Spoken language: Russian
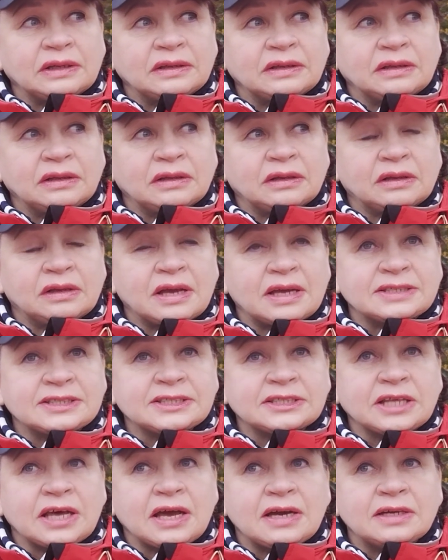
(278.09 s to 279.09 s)
на
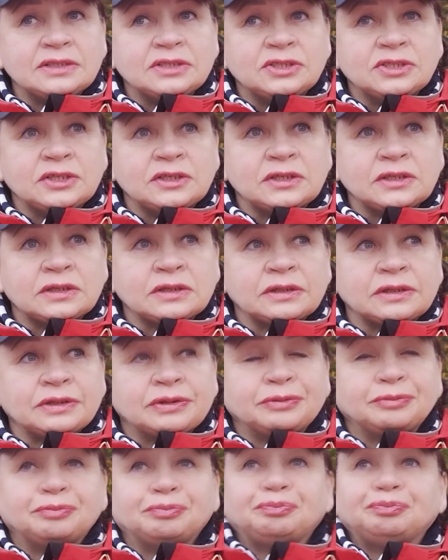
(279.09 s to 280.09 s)

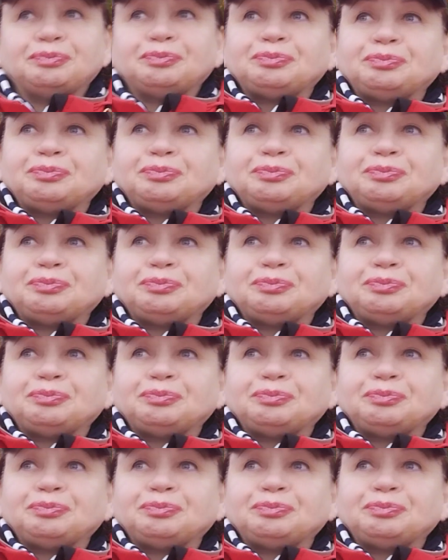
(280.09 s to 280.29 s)
стадии